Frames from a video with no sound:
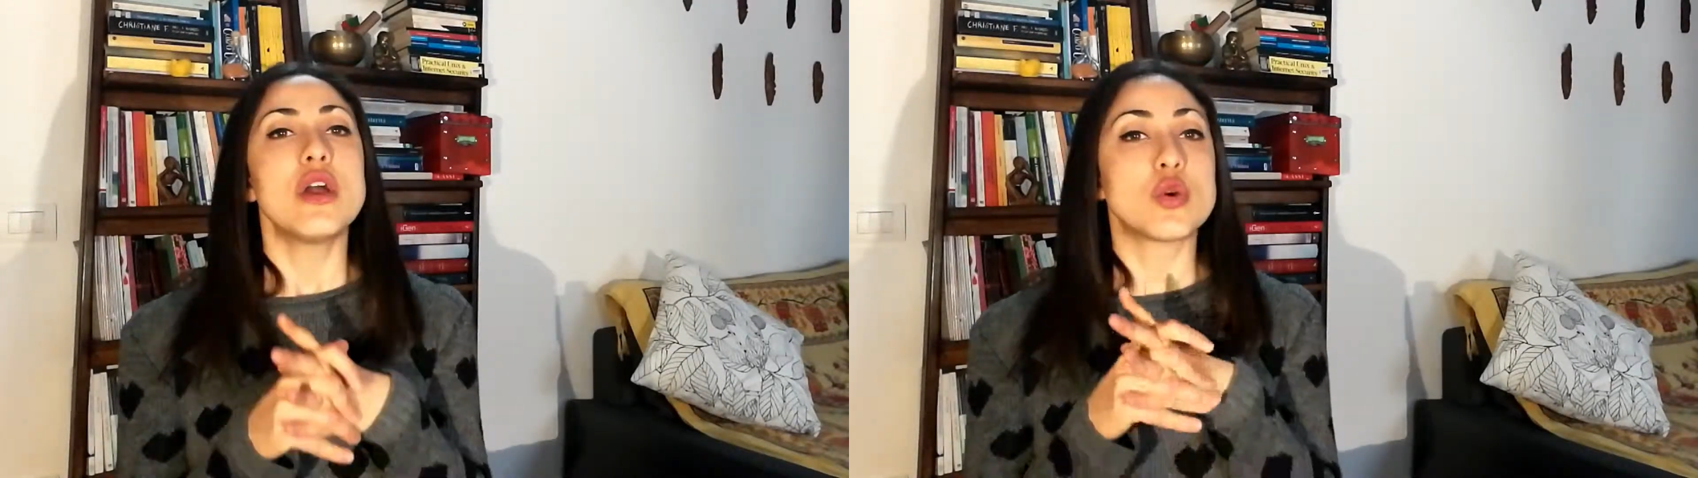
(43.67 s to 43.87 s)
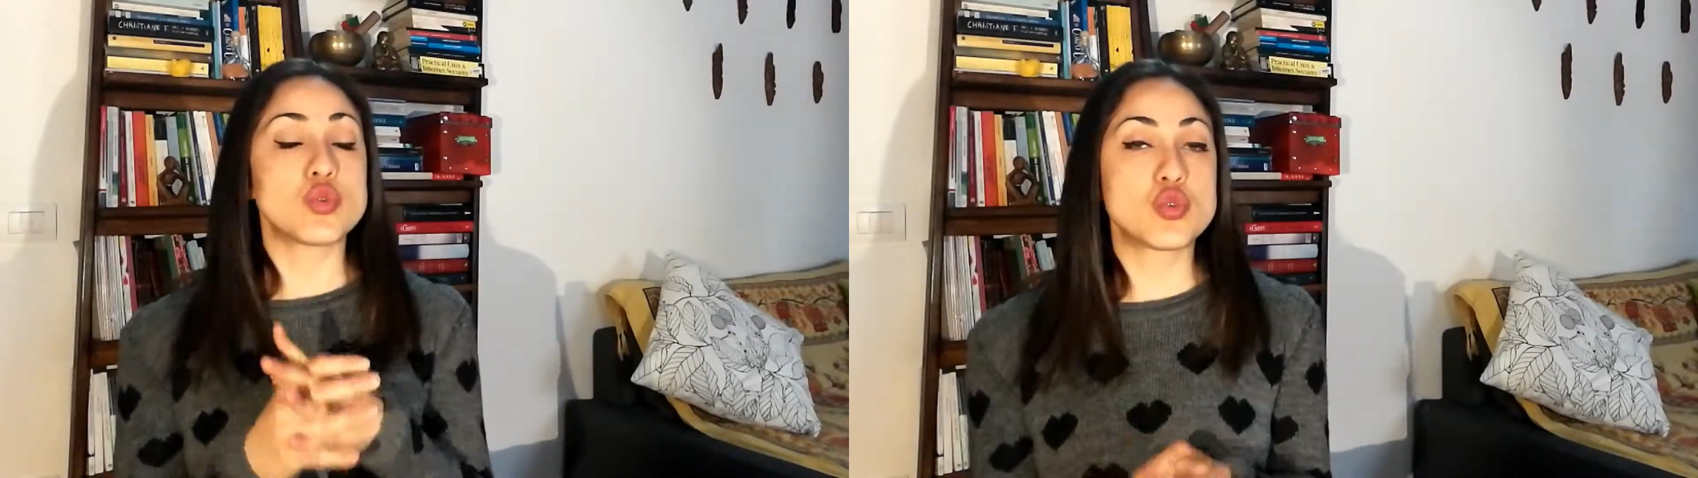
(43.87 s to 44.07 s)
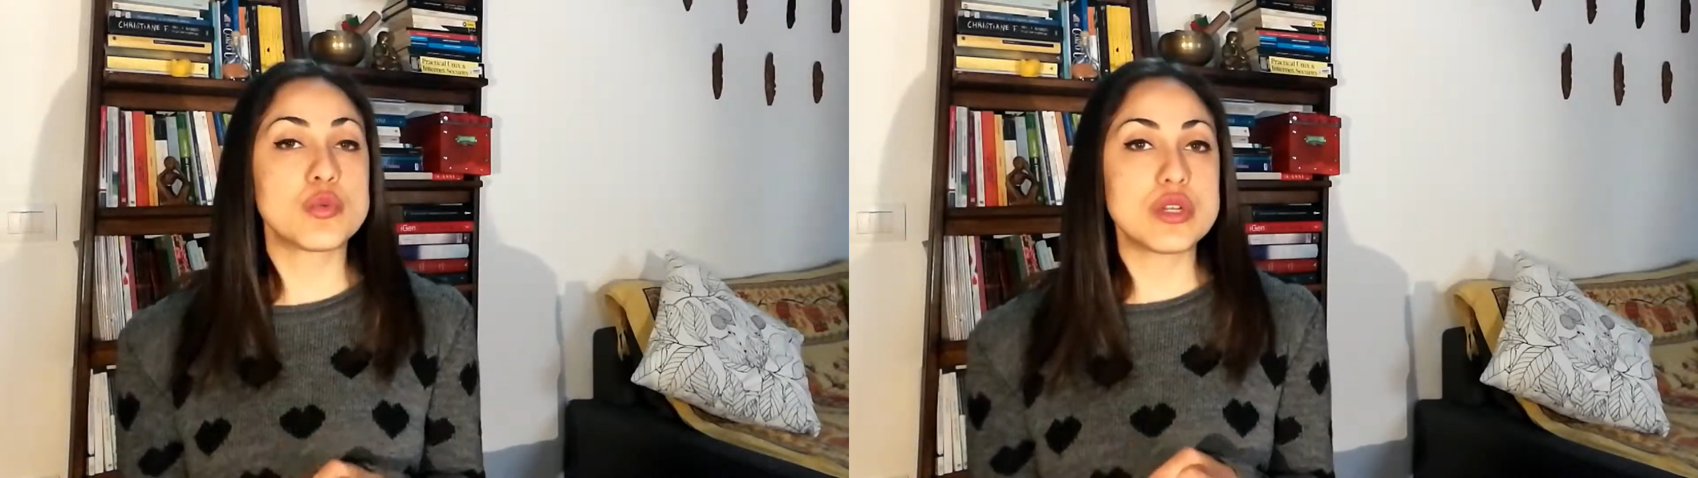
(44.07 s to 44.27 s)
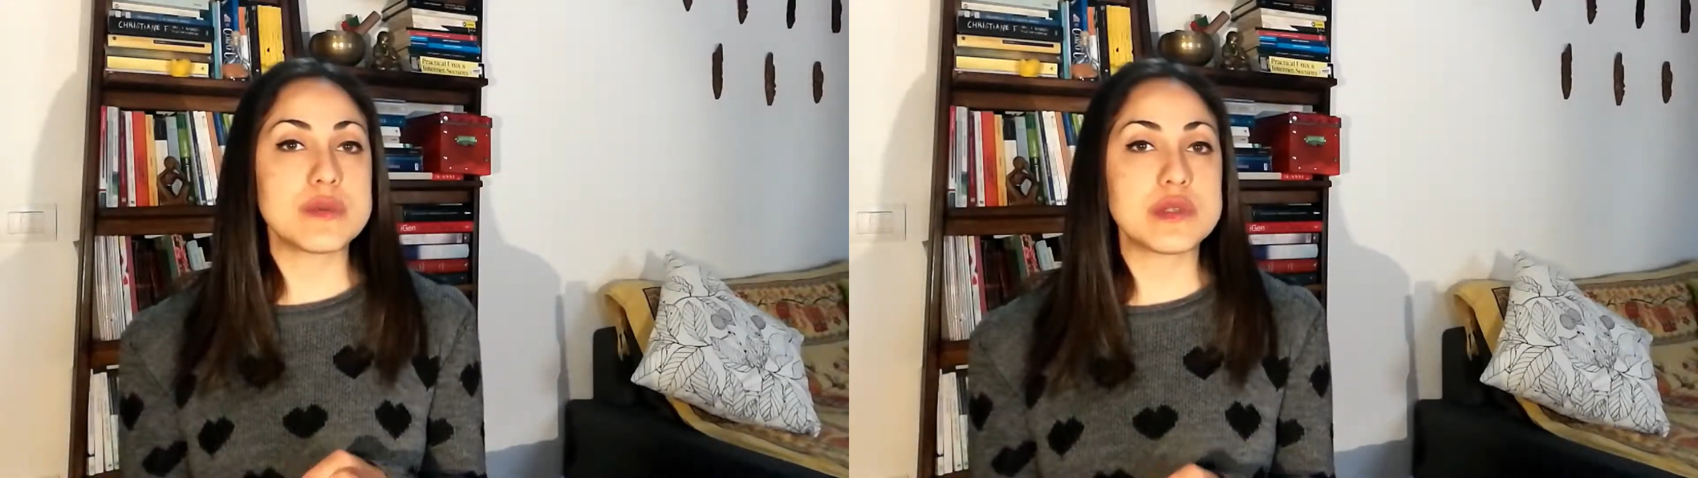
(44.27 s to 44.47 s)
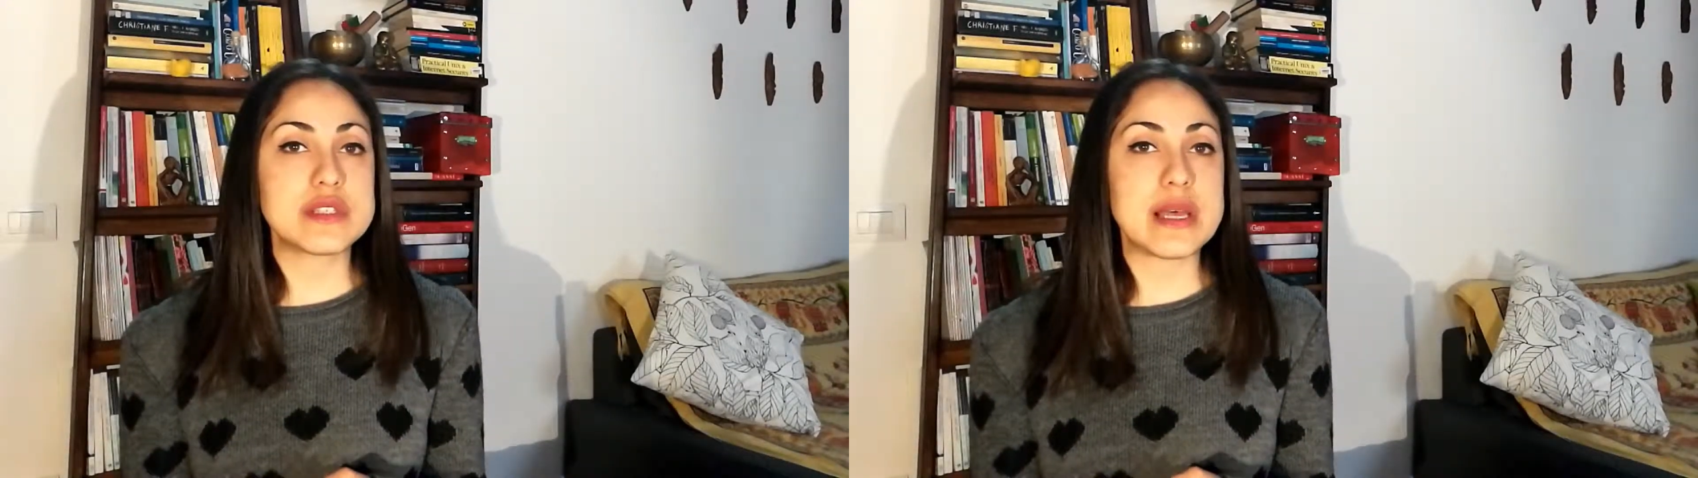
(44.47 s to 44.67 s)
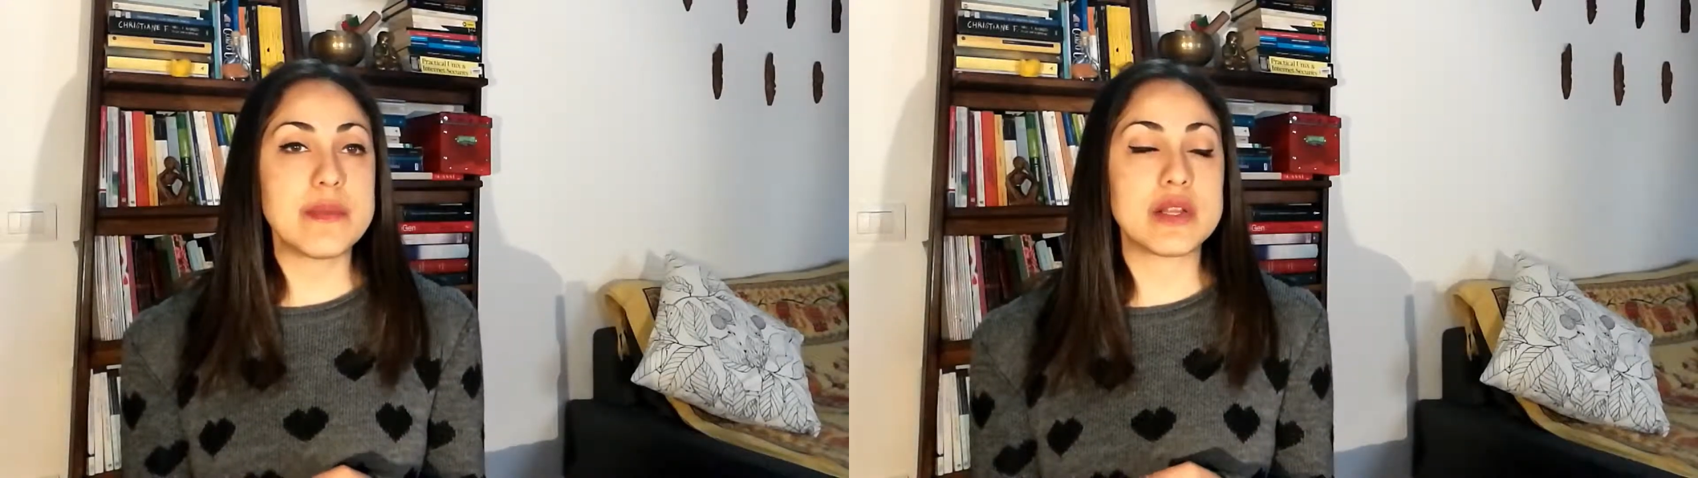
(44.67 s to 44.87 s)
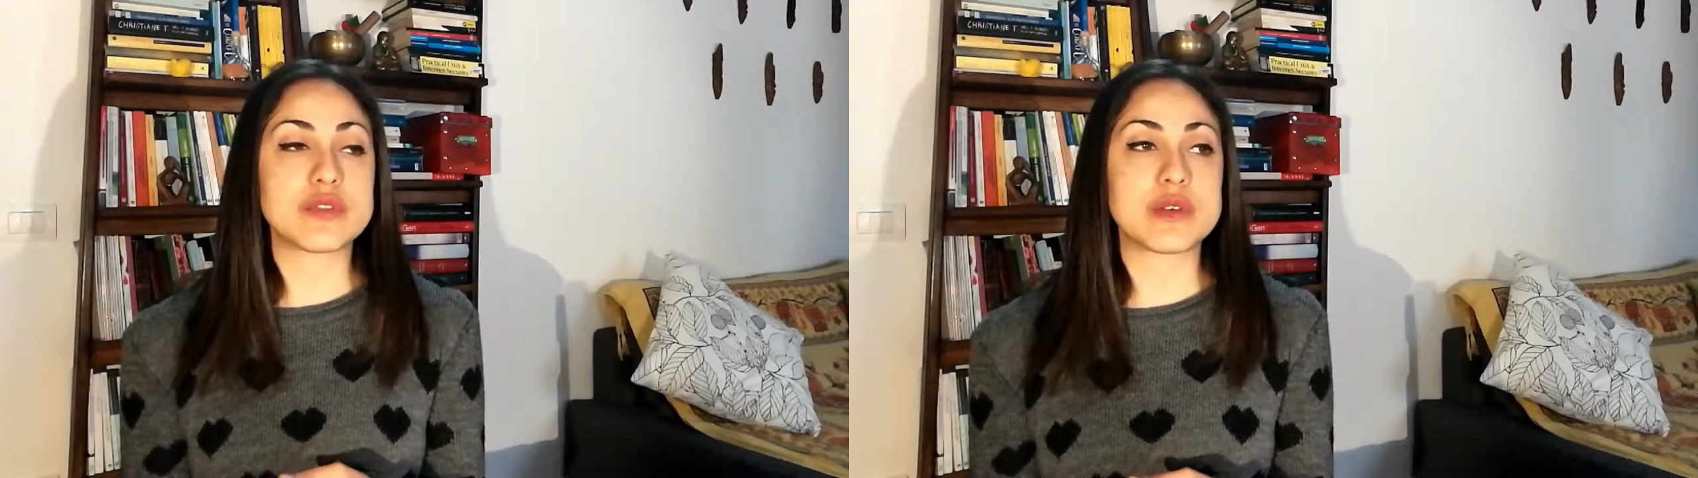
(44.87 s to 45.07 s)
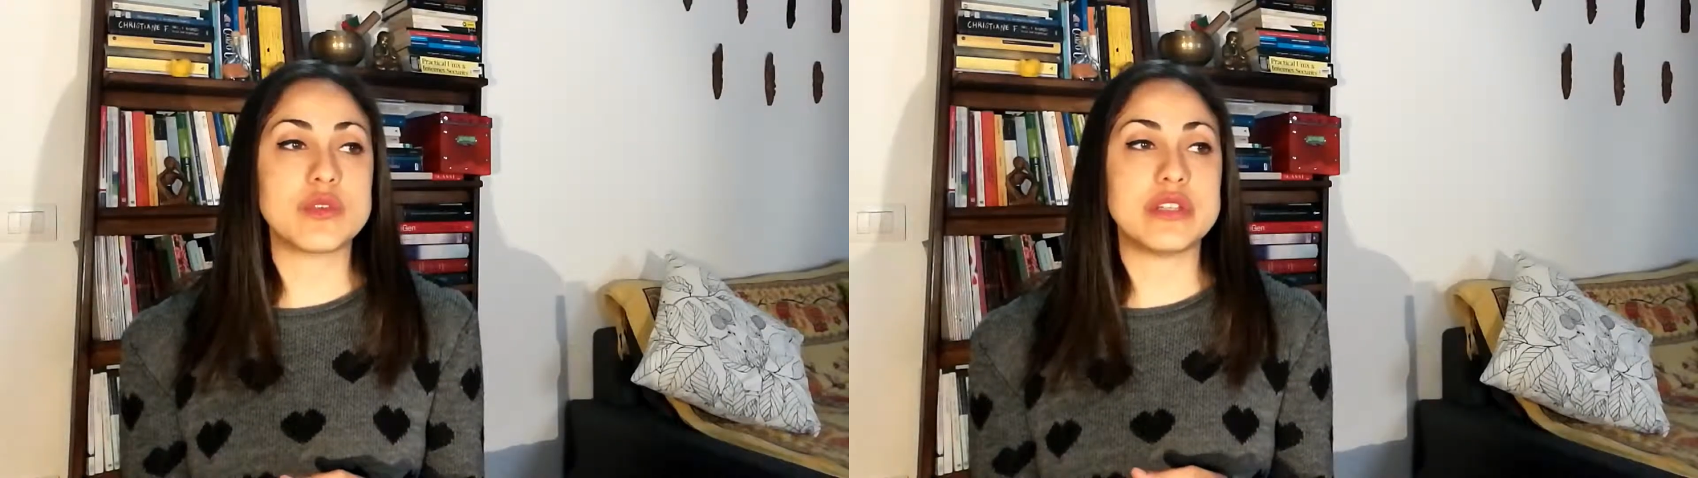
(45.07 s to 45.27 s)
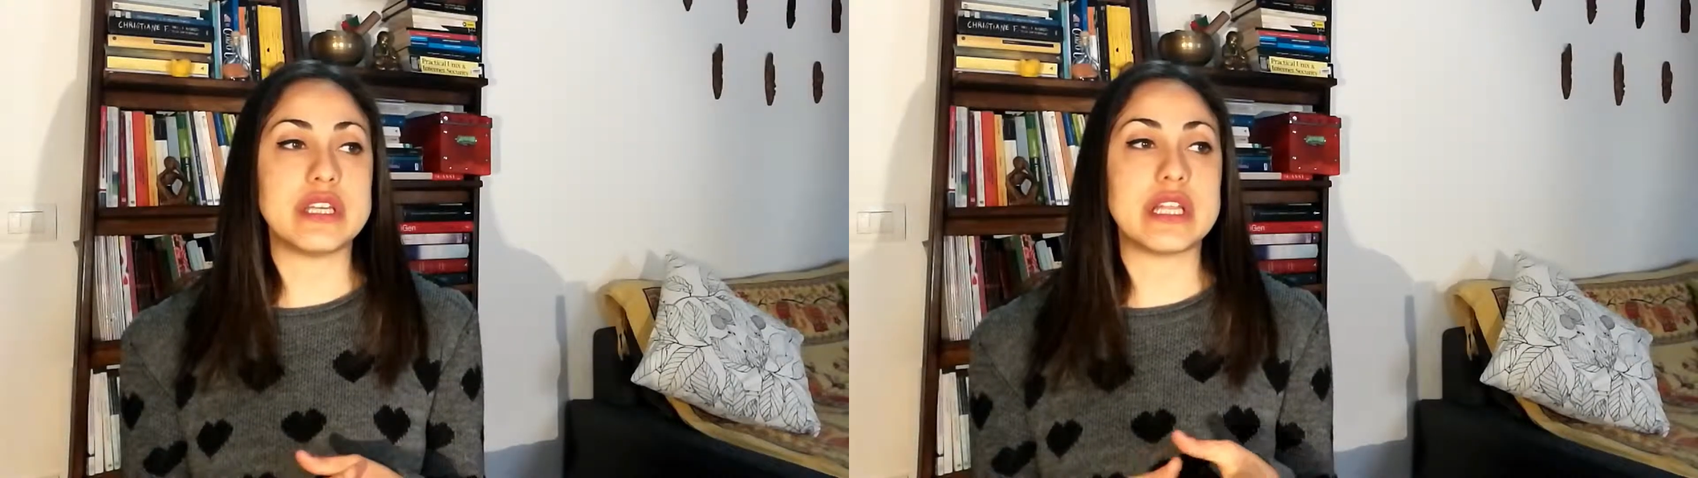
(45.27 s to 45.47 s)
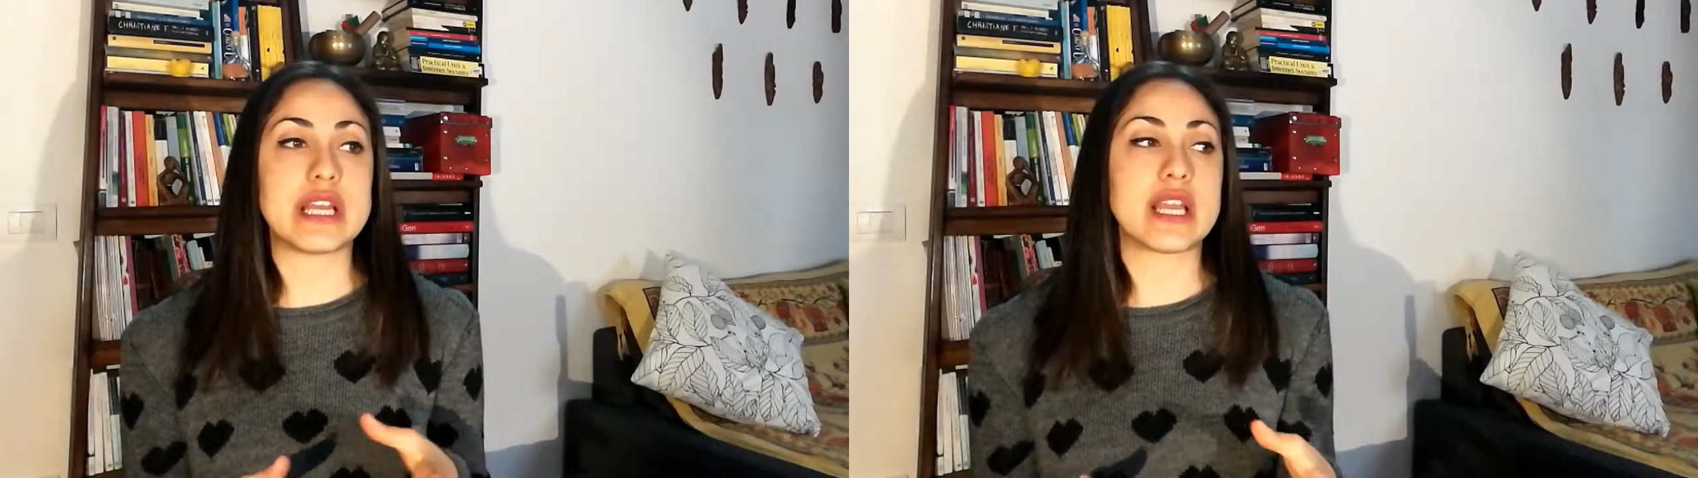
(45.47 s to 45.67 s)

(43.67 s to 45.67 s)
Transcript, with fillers: Consumo responsabile cosa vuol dire?